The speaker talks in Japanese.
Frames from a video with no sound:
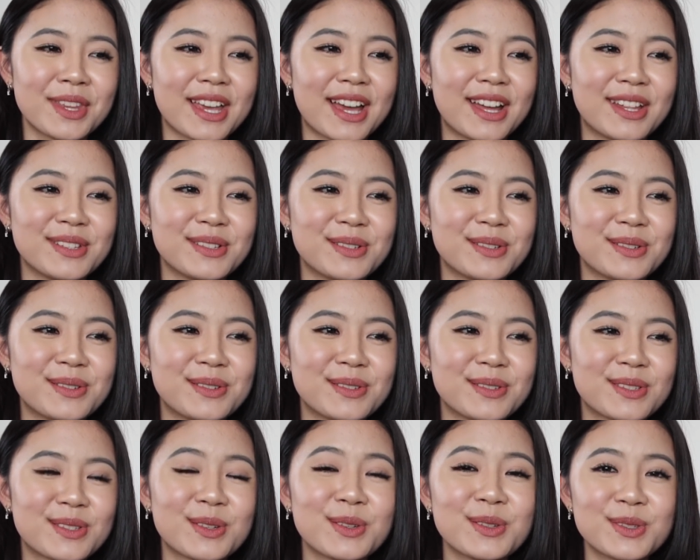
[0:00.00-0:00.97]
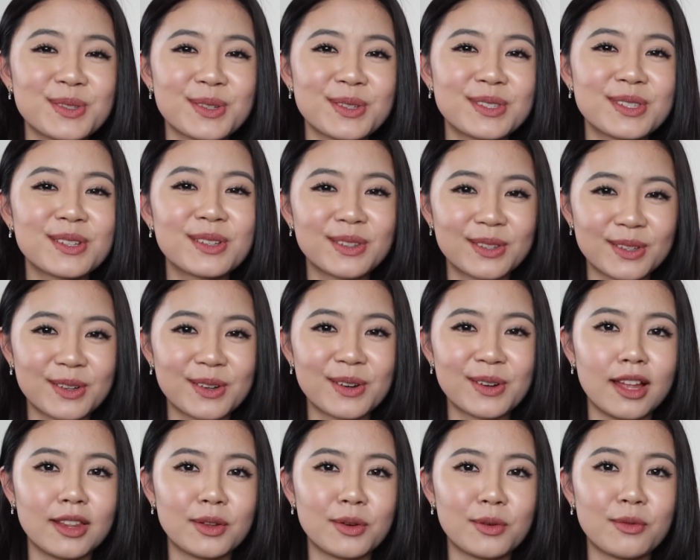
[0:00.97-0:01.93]
あの想像つく
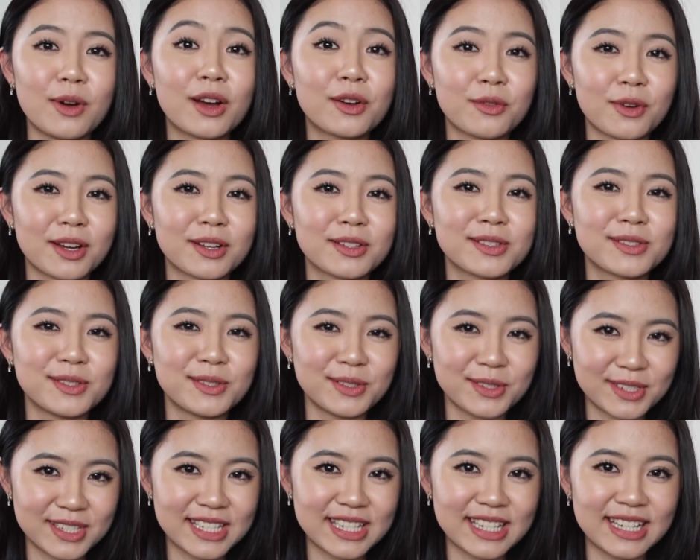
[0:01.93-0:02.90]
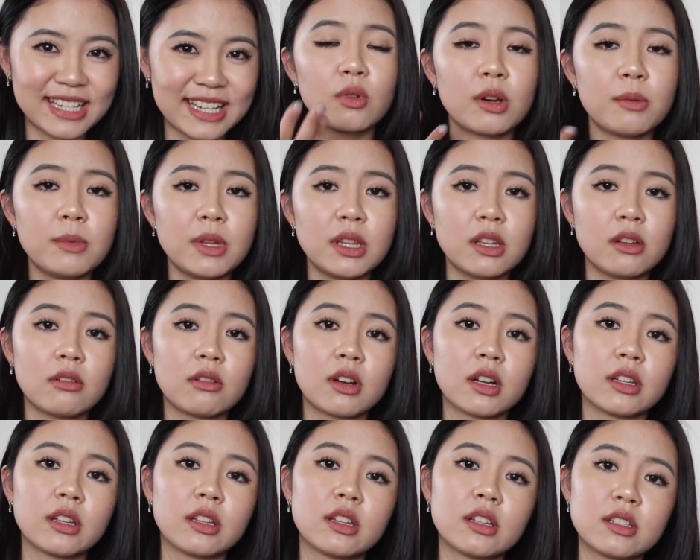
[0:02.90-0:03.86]
とあのワクワクするしこれ見てる
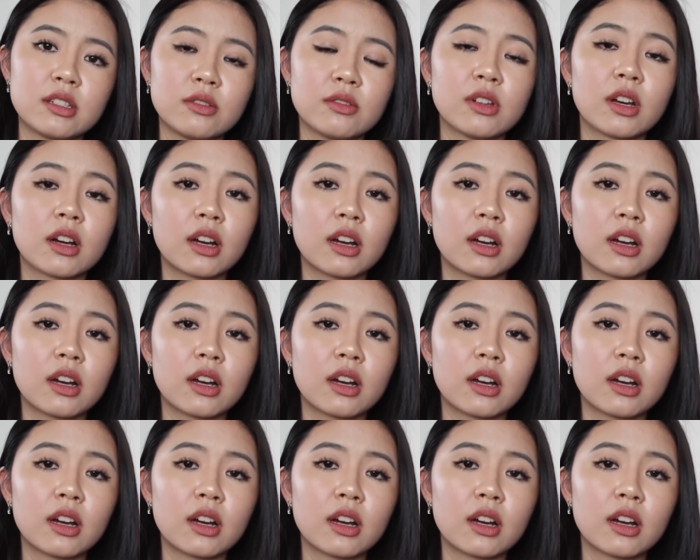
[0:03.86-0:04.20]
方たちの